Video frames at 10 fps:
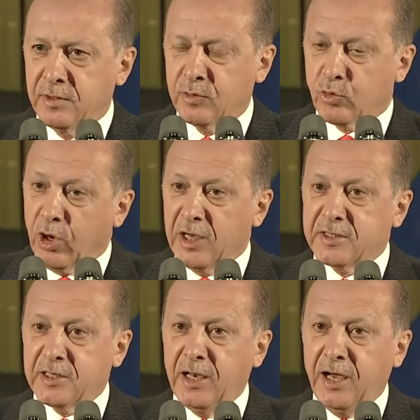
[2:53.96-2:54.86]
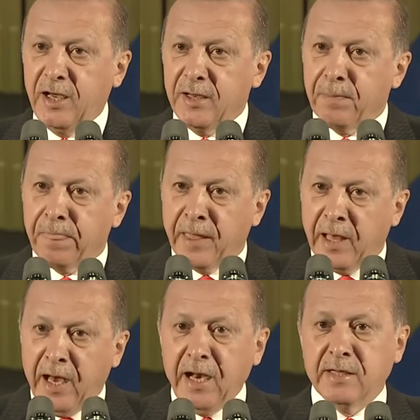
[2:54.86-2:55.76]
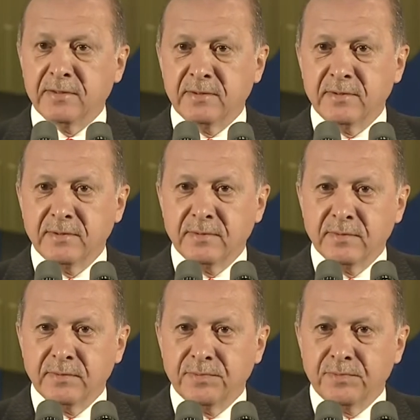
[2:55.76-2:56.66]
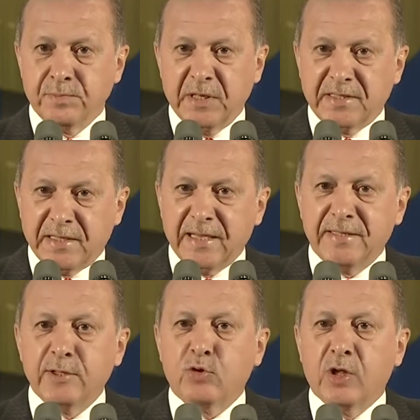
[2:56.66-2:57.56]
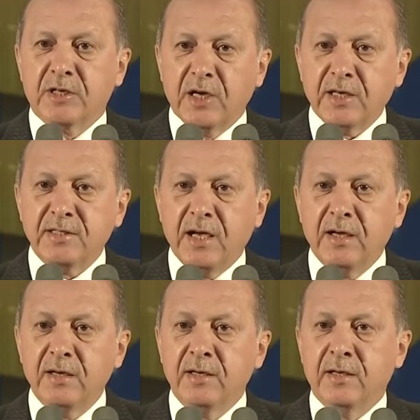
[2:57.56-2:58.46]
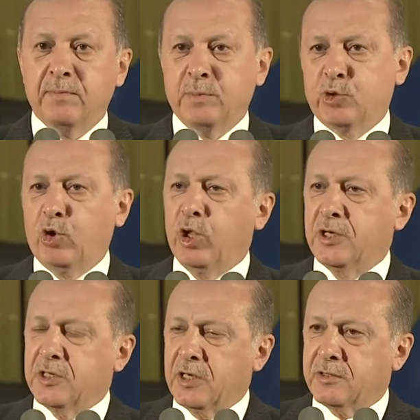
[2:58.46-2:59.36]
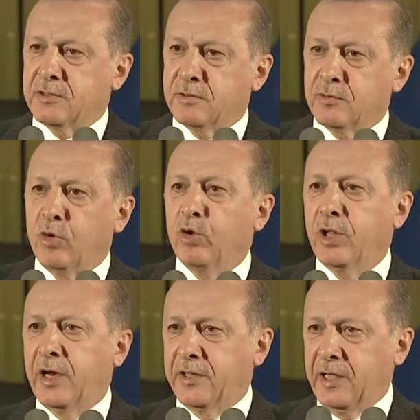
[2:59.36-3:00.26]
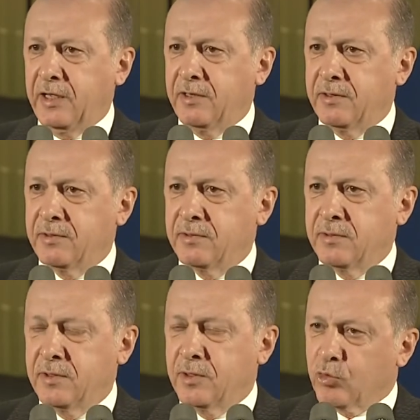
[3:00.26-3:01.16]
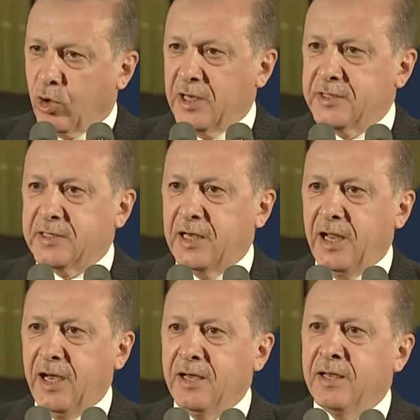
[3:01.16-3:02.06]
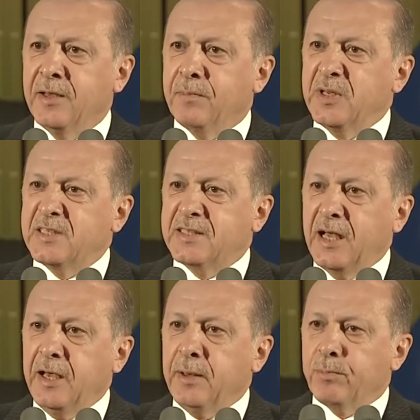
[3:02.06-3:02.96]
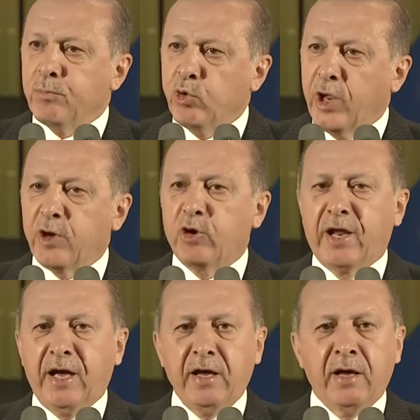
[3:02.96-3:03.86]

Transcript: Dolayısıyla her an bir tehdit olacaksa bize olacaktır. Onlara değil. Dolayısıyla biz de buna göre